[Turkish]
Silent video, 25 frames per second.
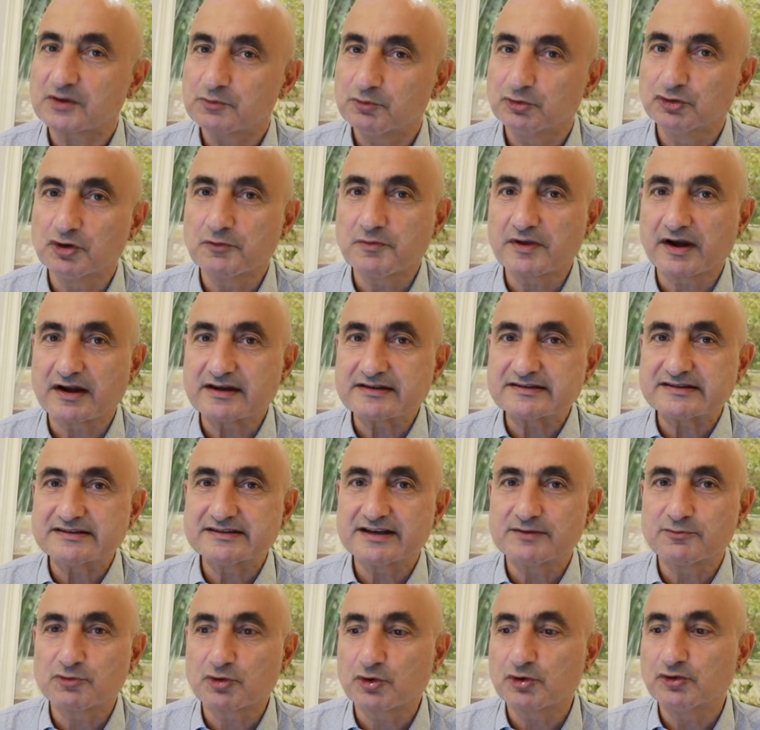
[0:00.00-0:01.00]
Bunu biraz
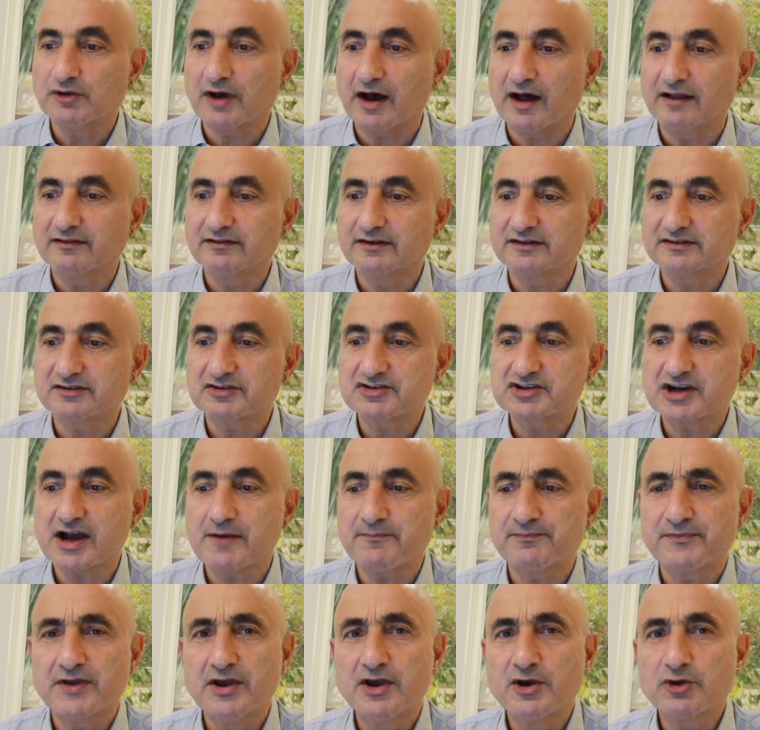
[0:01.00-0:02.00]
size bugün
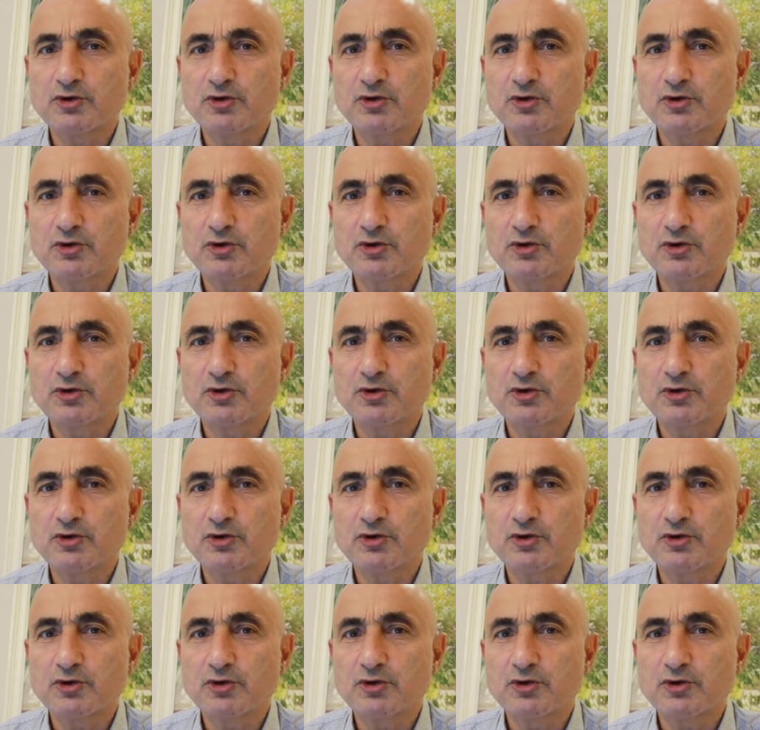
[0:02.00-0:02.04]
anlatacağım.